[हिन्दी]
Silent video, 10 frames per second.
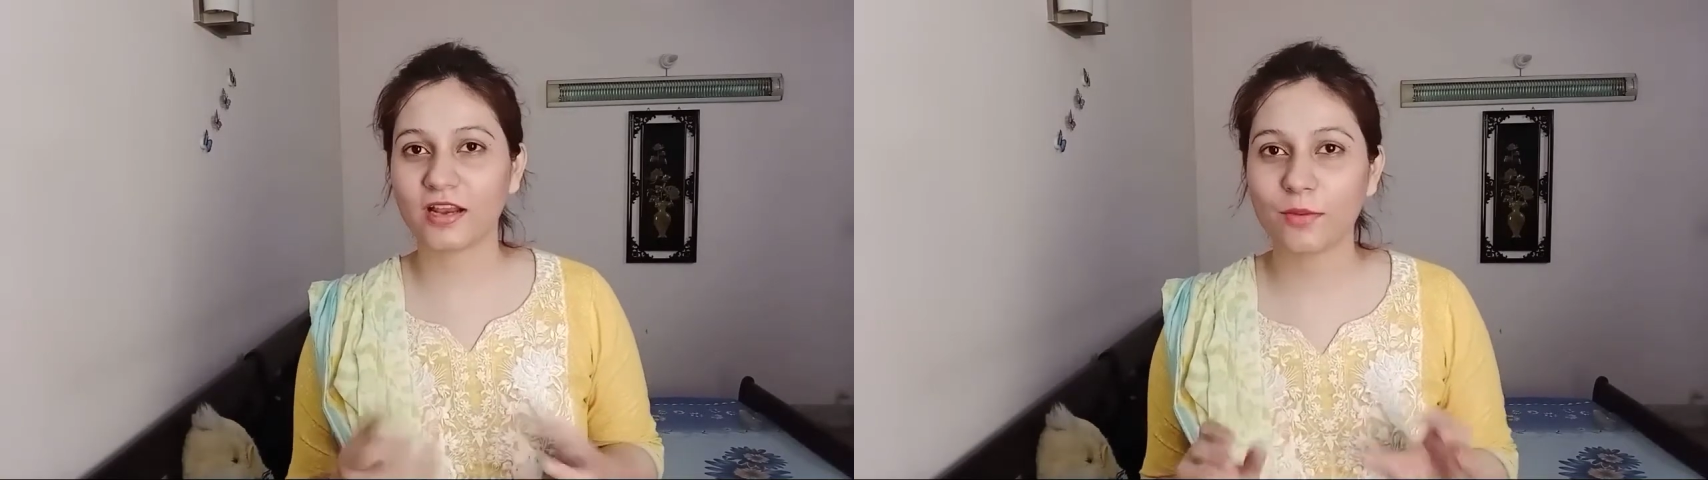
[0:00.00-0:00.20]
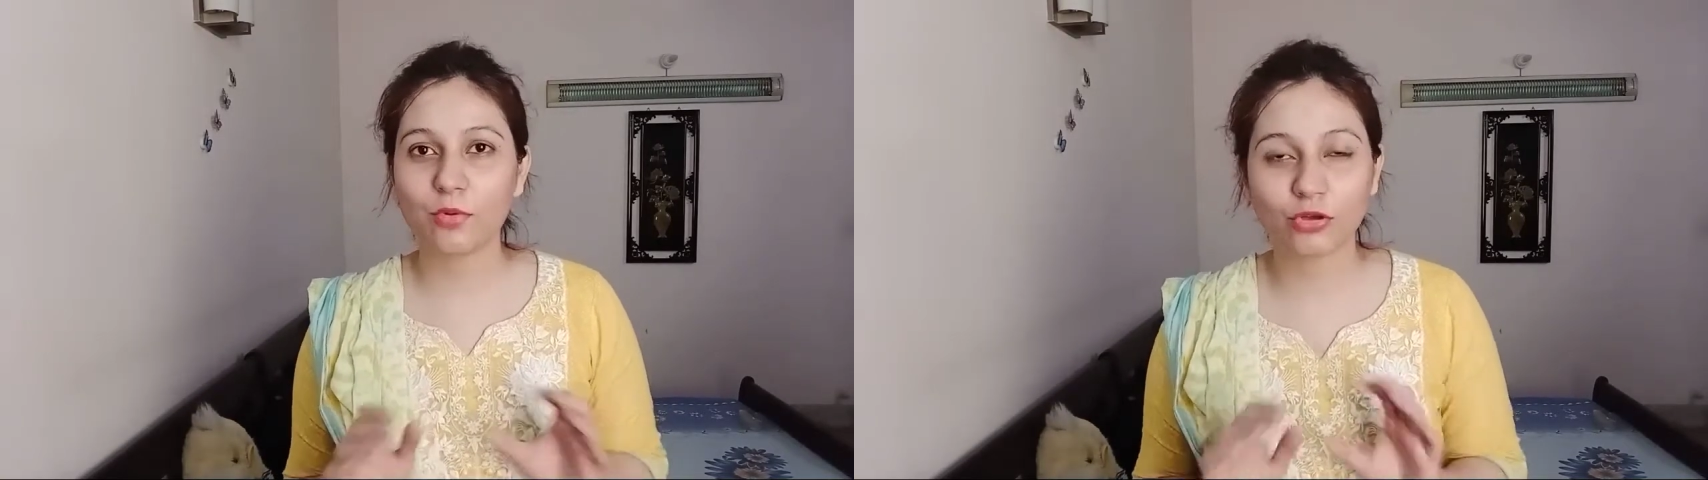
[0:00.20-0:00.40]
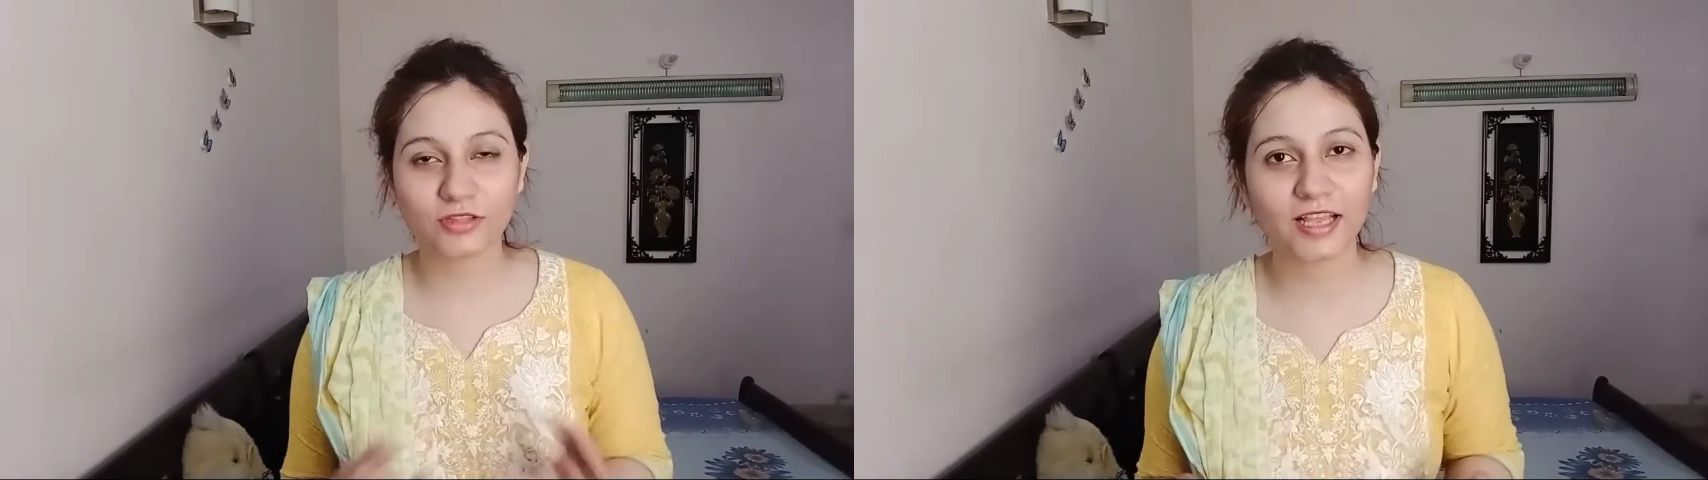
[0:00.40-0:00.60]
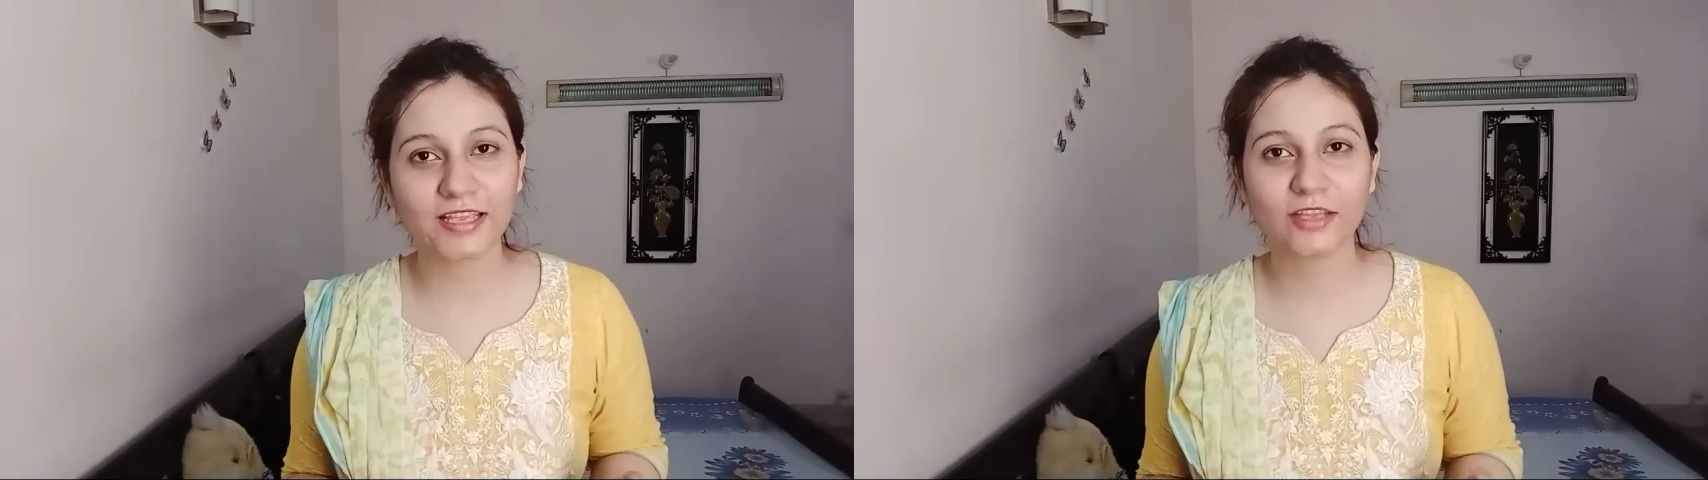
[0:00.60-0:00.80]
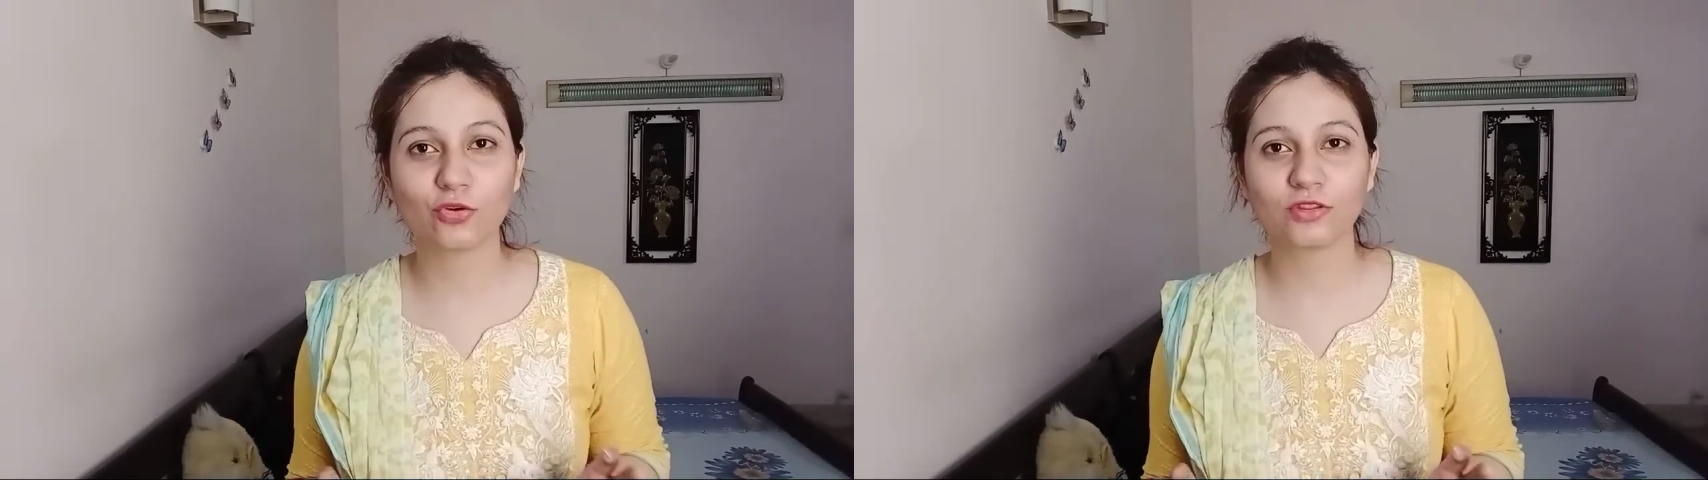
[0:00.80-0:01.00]
ख़राब होता
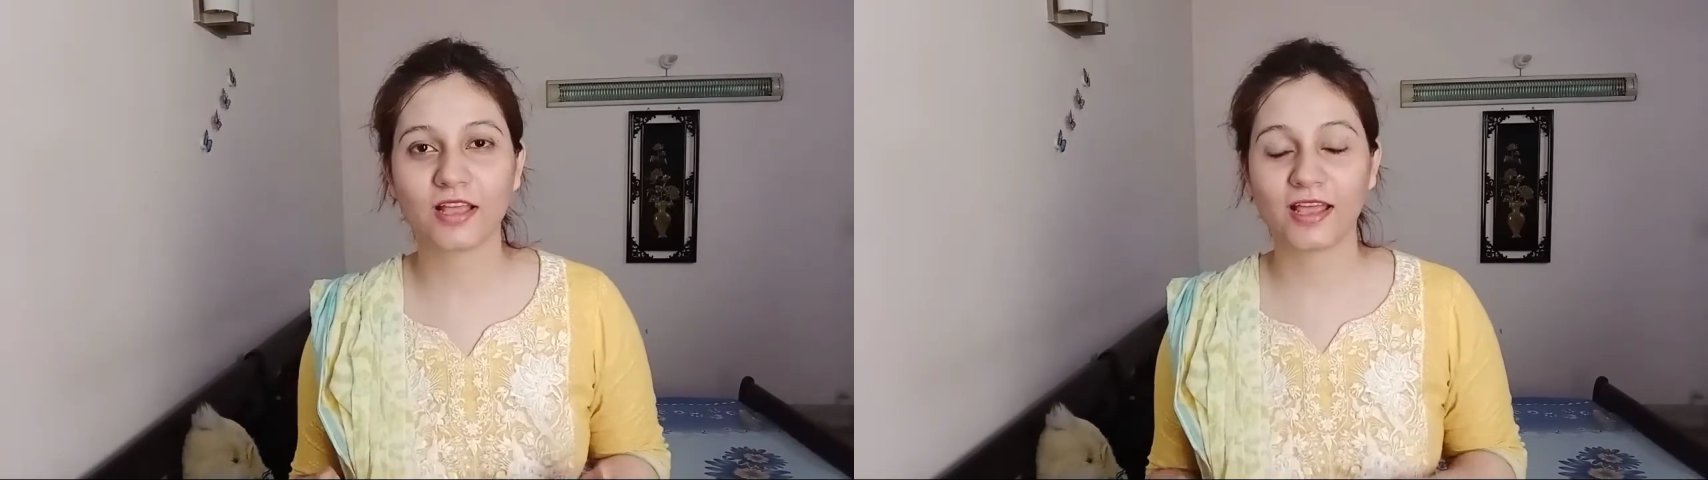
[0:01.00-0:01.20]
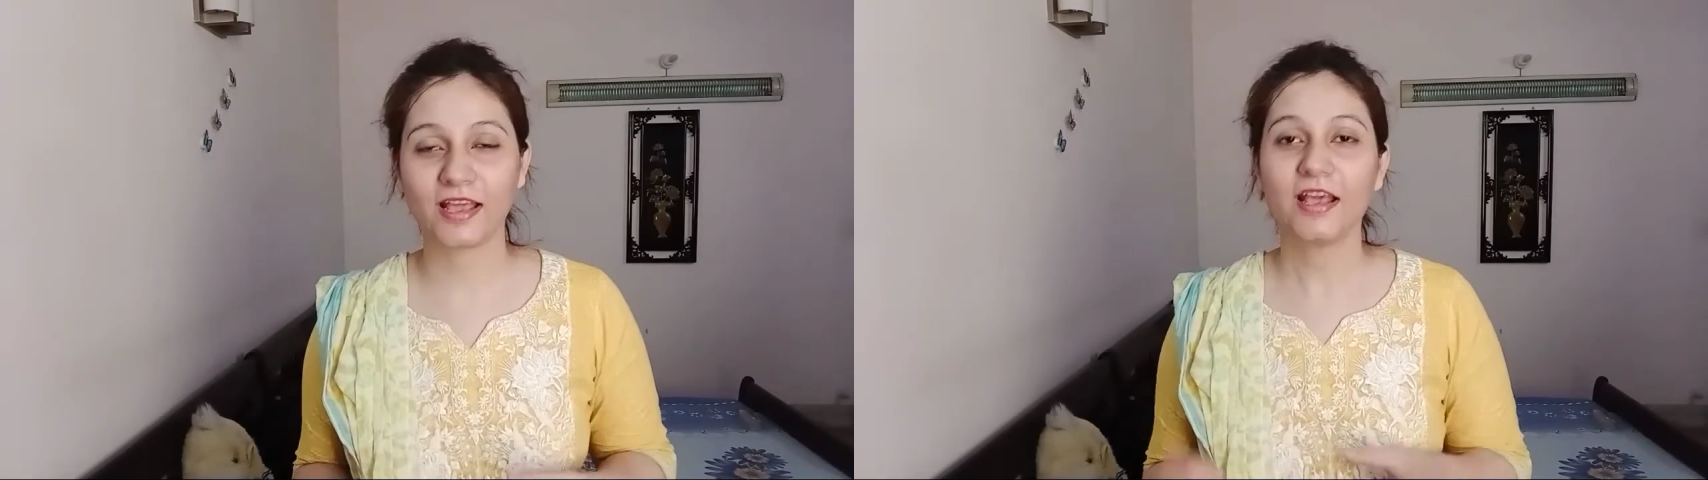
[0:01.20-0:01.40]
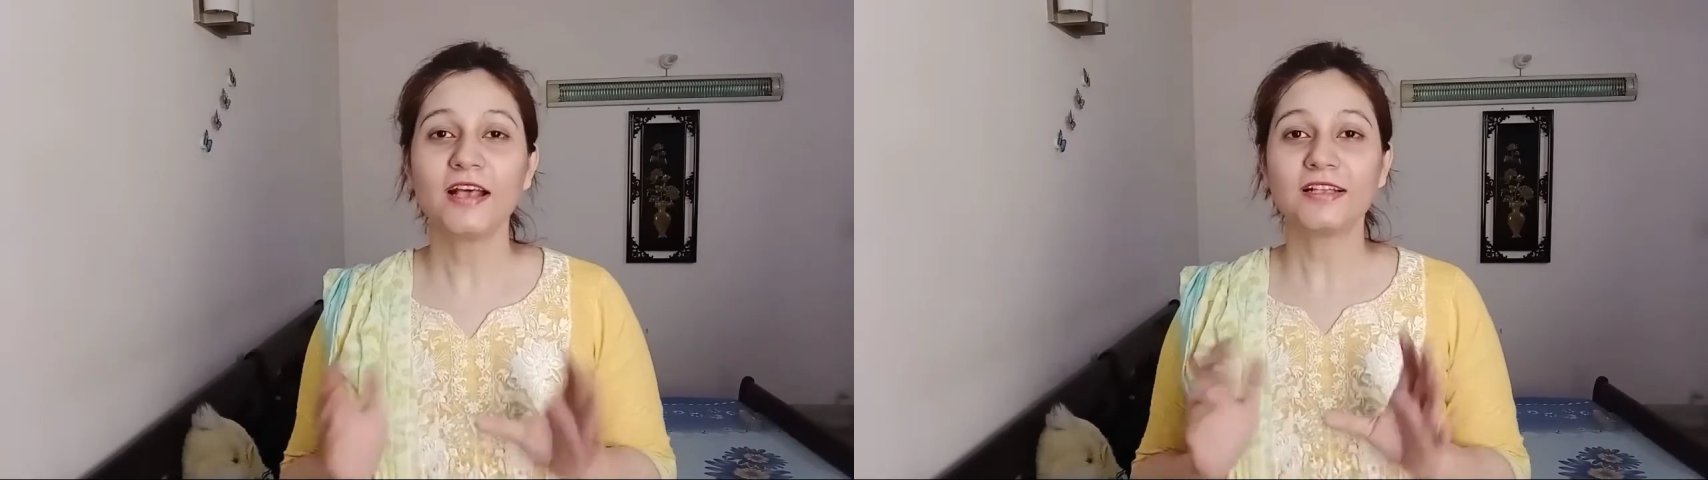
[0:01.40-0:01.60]
ही होता है